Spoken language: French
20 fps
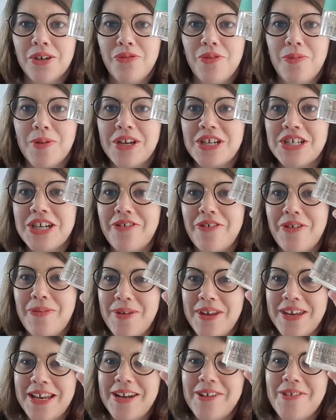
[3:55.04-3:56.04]
vu le prix que j'avais
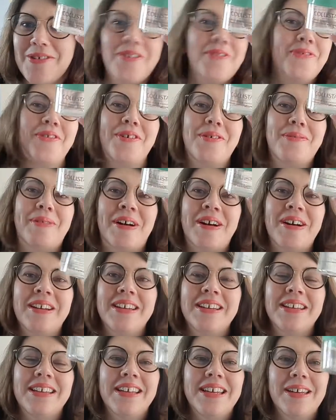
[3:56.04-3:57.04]
payé, le grand format.
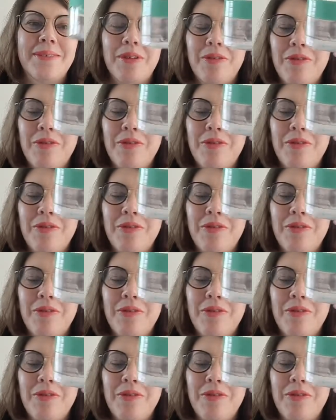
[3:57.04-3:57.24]
Mais